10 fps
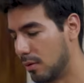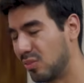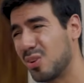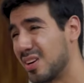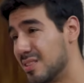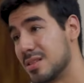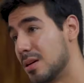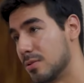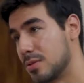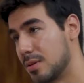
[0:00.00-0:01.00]
Estoy
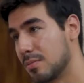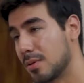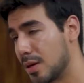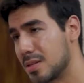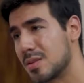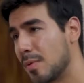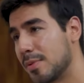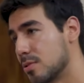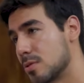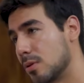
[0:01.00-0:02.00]
cansado, sí. En este
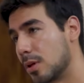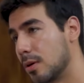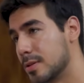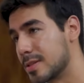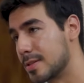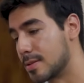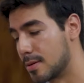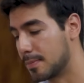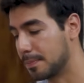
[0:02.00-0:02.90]
momento solo quiero descansar.